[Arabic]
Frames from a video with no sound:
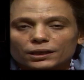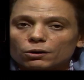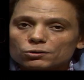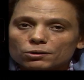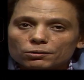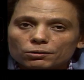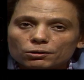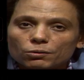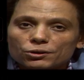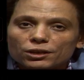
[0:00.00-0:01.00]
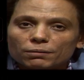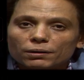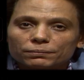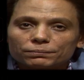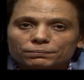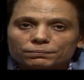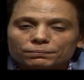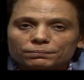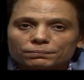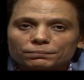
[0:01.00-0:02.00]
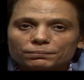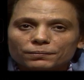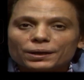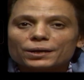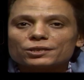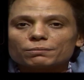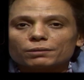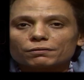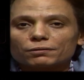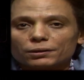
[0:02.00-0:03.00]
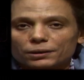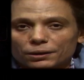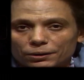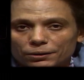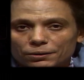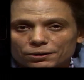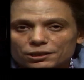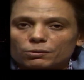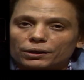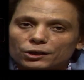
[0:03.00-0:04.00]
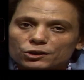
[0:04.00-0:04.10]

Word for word: الحصان اللي جوه السبق لازم يفضل يجري سواء